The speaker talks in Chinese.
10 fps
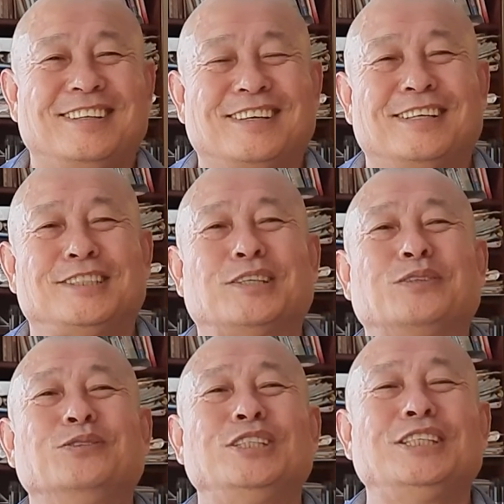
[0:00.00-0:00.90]
那个起
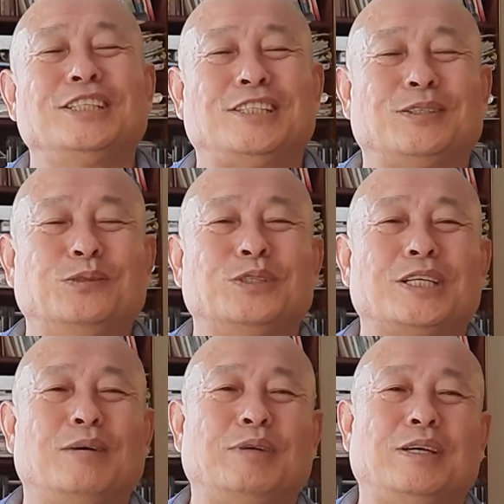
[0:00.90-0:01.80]
重机、起重
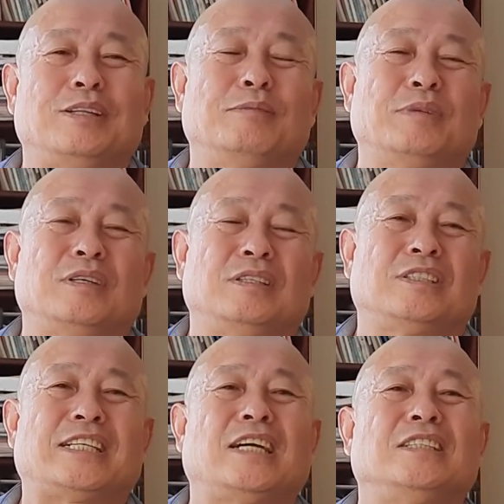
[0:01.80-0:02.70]
设备，那么
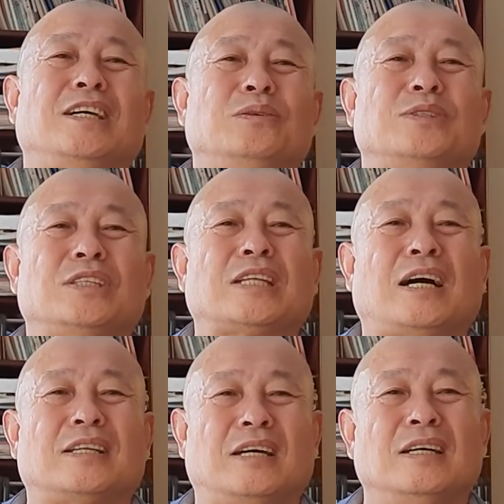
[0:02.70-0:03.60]
自然也有其
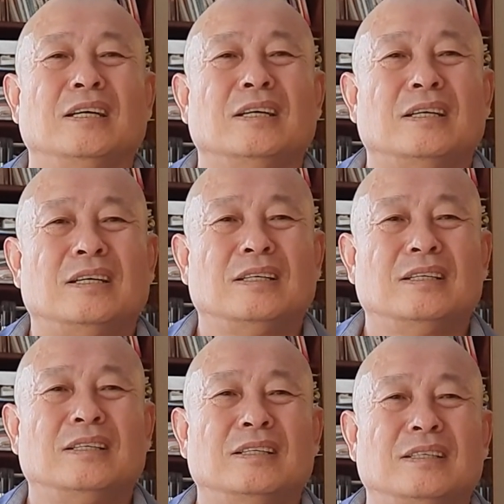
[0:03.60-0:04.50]
他的，
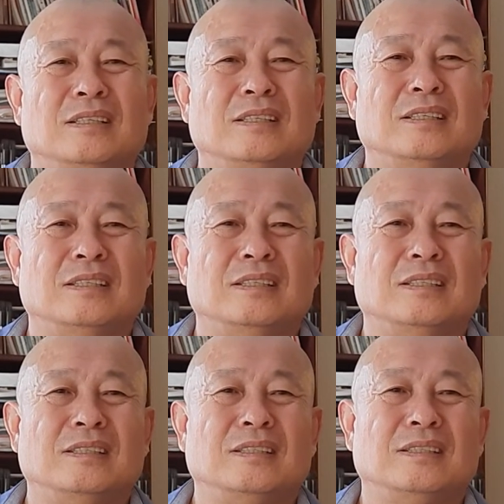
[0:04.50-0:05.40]

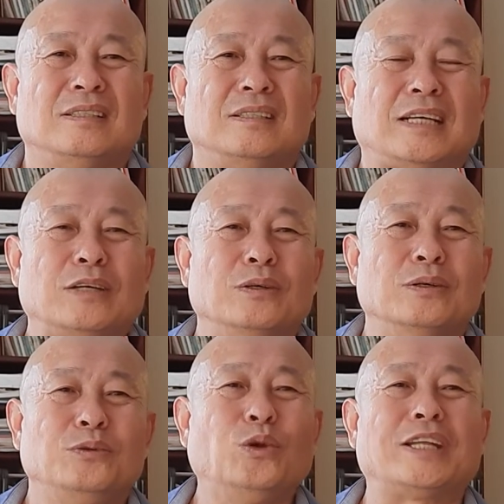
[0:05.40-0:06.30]
嗯，还
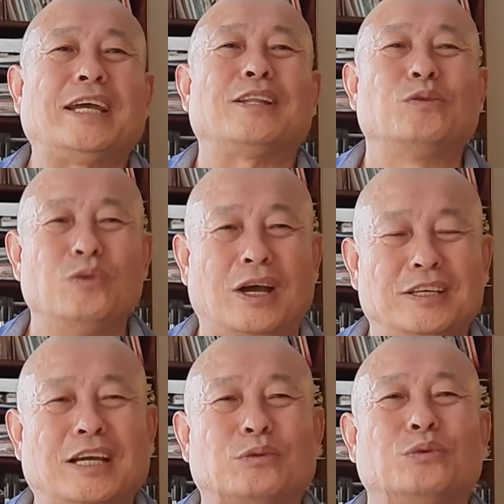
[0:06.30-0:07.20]
有虐待的虐
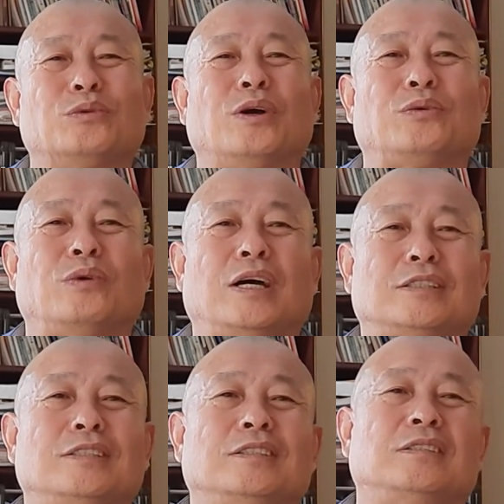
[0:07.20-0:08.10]
也读作穴，
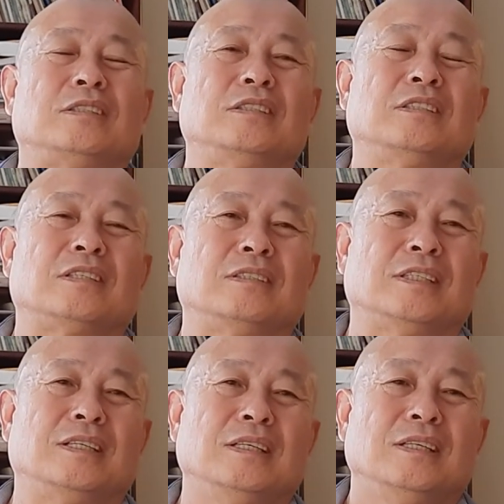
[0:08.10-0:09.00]
是实际上
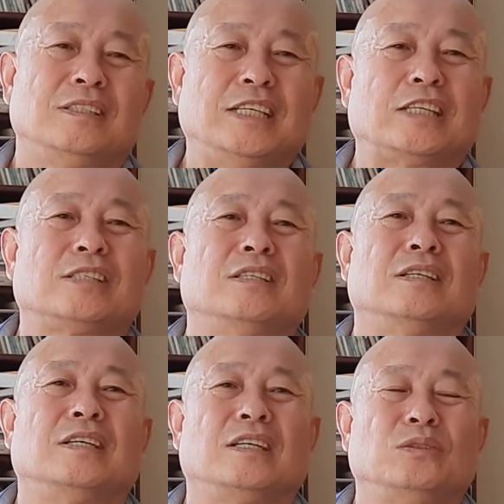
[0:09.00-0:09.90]
呢也是
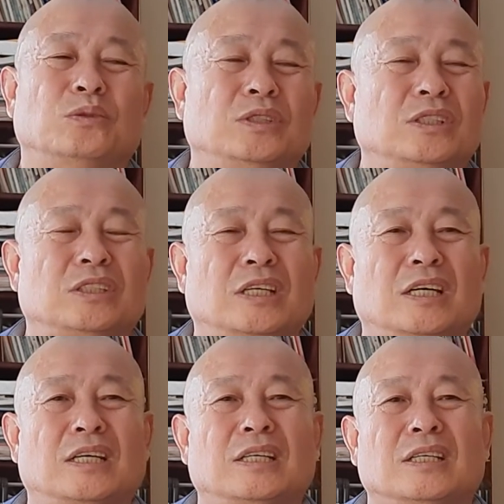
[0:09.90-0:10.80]
啊有一
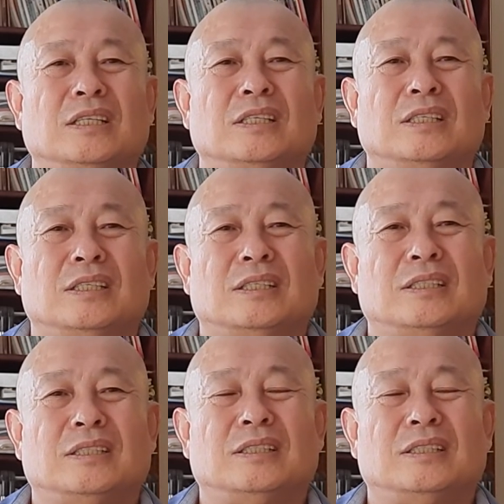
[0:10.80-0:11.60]
些。呃，